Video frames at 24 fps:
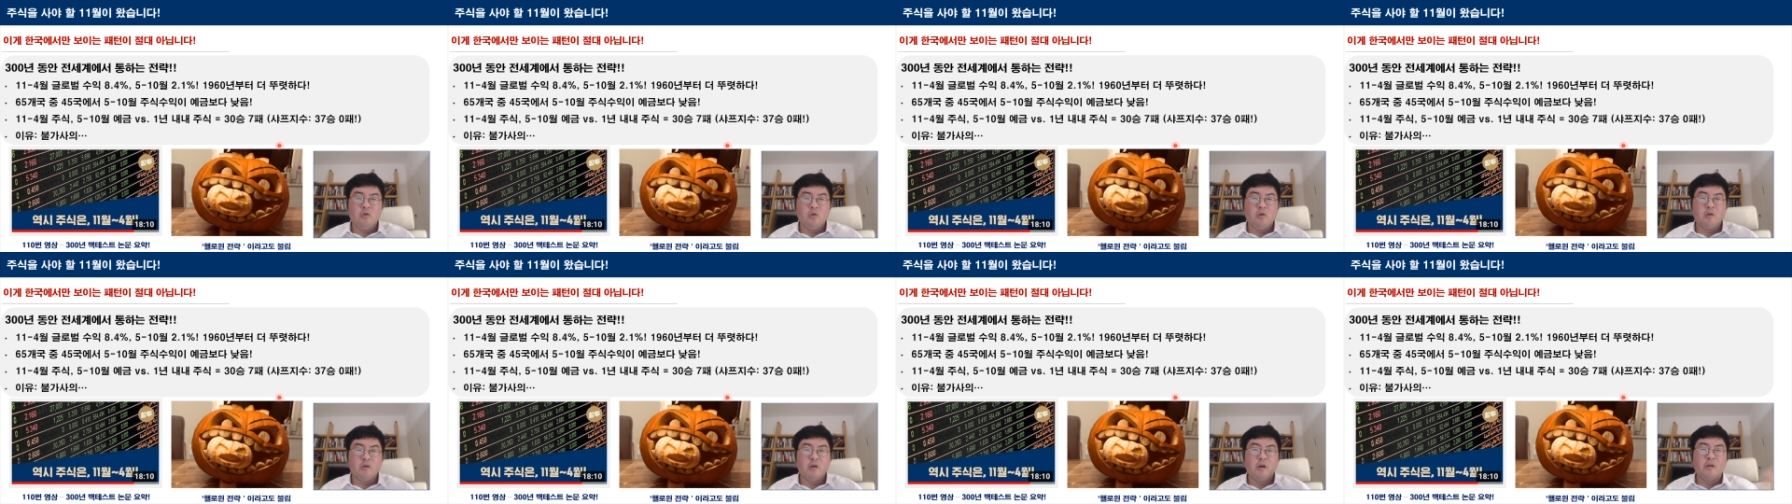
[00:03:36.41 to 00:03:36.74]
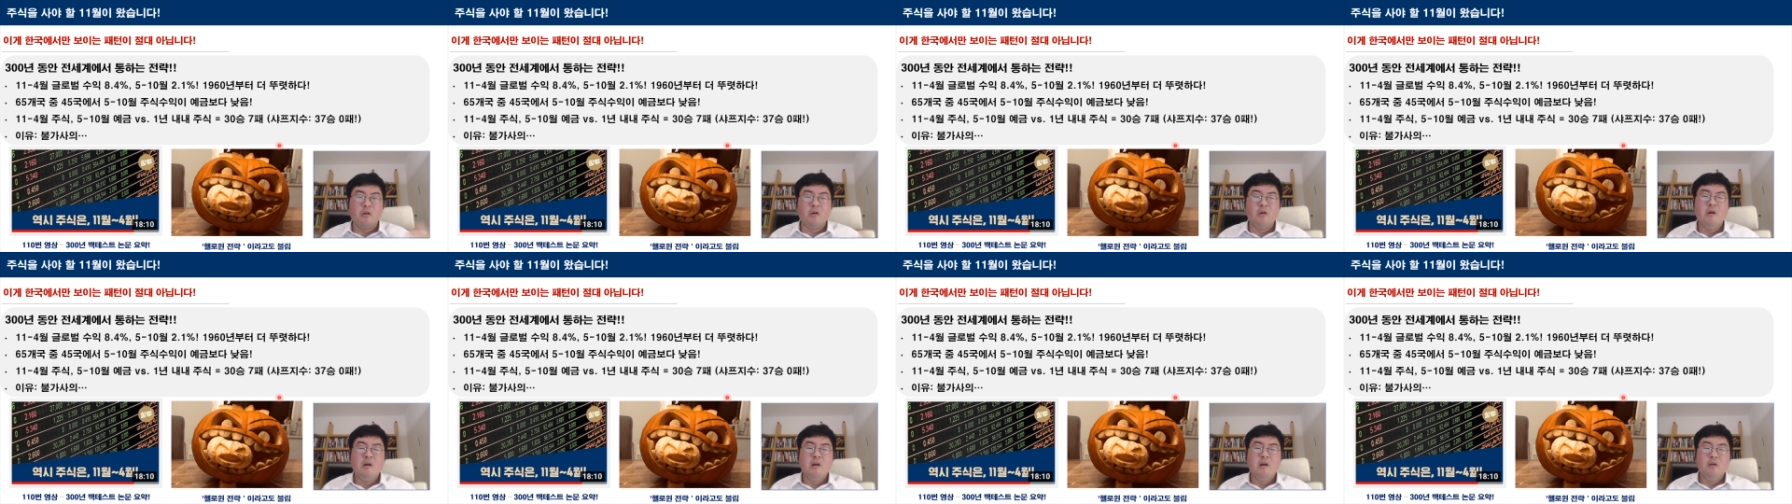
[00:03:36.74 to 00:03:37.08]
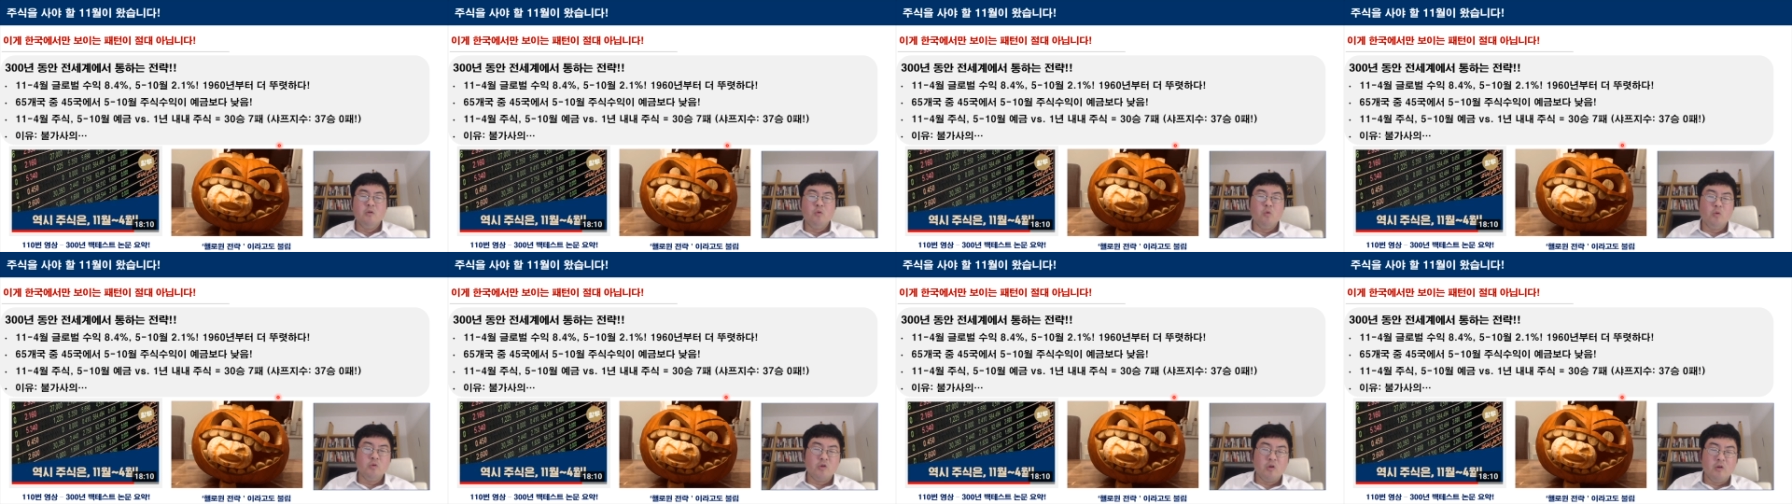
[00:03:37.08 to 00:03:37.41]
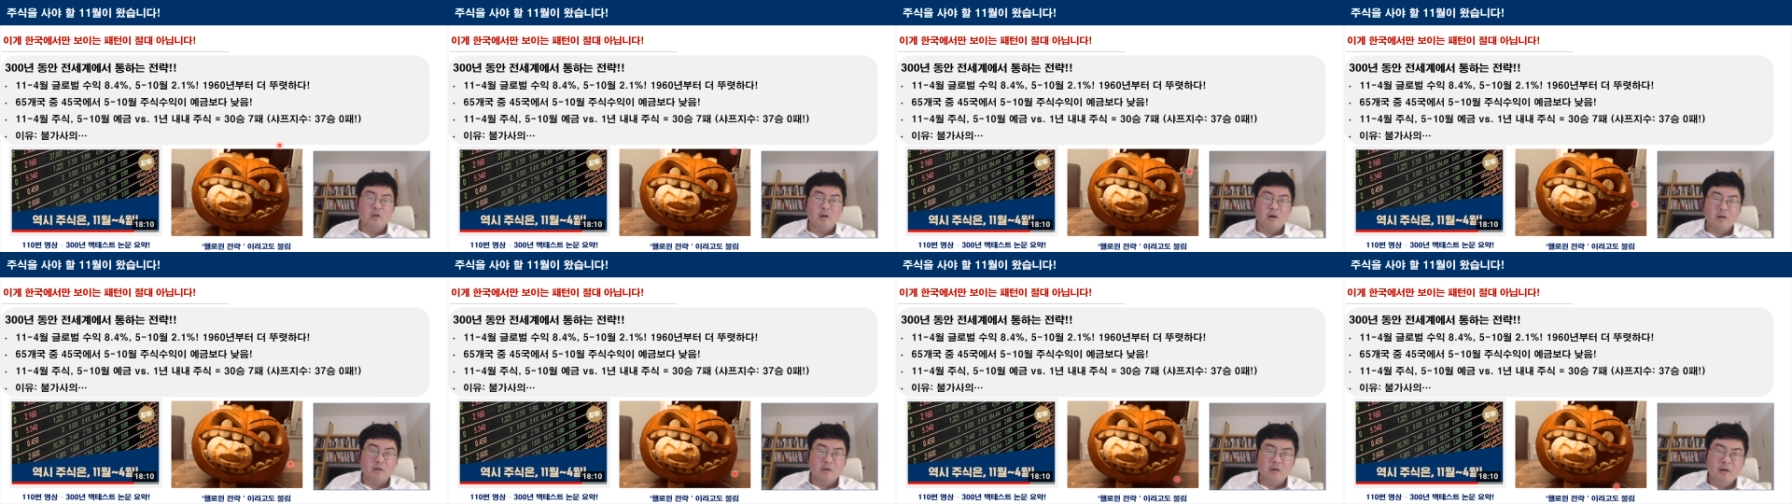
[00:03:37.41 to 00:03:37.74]
그래서 이
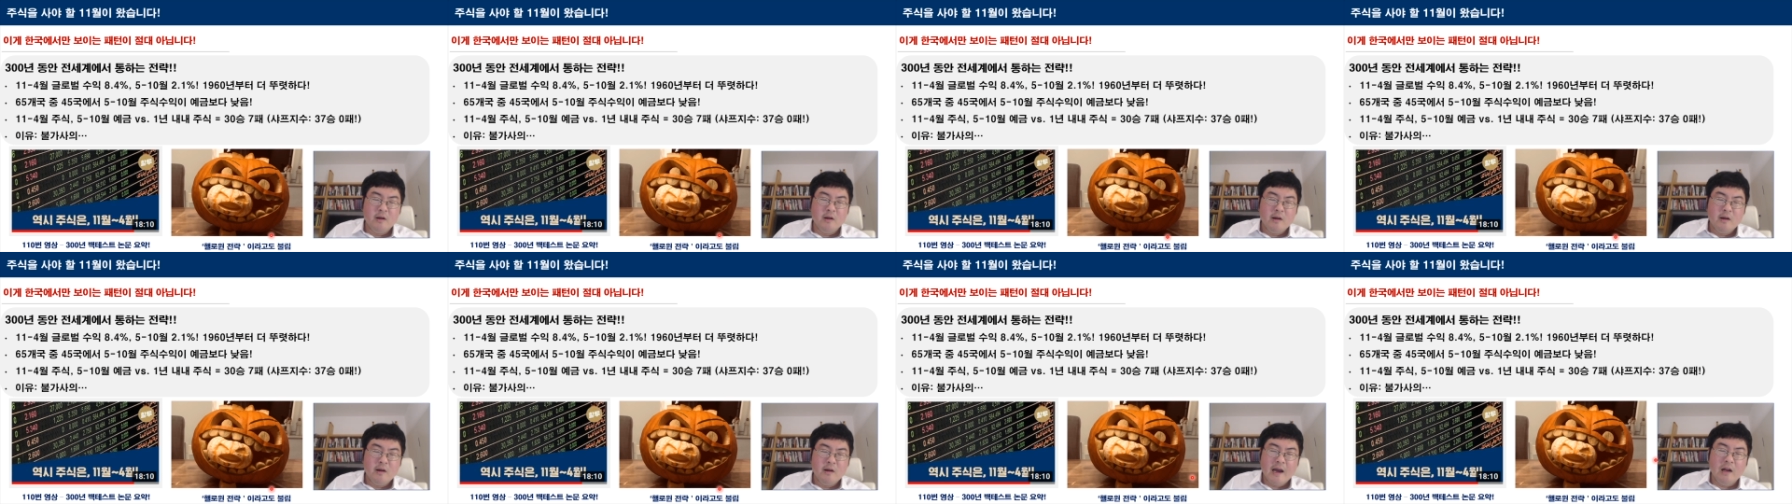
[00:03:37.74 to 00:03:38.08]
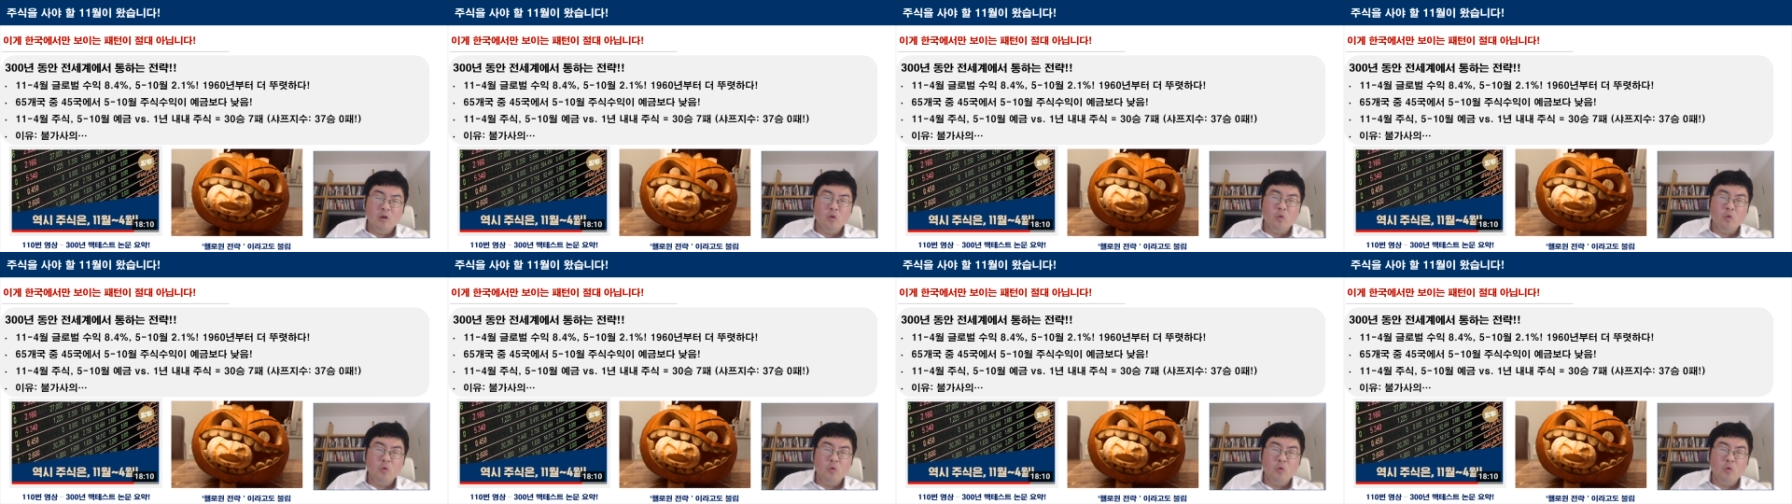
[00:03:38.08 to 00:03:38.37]
전략을 헬로윈